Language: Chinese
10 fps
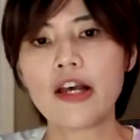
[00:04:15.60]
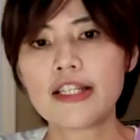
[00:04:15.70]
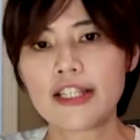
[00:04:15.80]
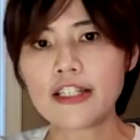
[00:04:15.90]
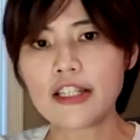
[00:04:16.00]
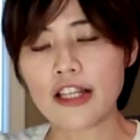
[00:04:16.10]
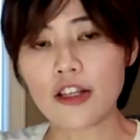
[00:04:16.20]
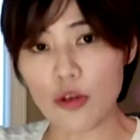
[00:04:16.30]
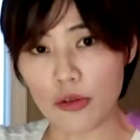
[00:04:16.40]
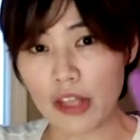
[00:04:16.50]
其实这
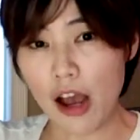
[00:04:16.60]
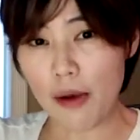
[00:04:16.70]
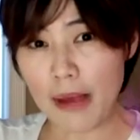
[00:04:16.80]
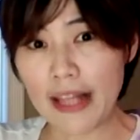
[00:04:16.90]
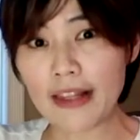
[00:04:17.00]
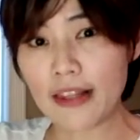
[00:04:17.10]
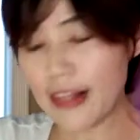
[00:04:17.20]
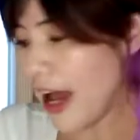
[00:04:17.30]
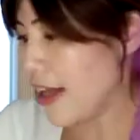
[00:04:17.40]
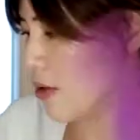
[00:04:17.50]
手套蛮
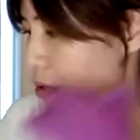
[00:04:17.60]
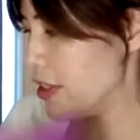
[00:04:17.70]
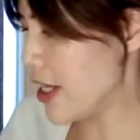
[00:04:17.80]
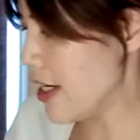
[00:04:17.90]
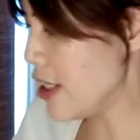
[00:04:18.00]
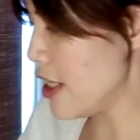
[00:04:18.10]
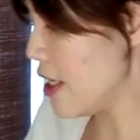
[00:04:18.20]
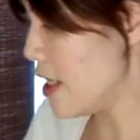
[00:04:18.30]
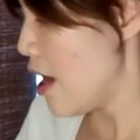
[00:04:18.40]
大的，我相信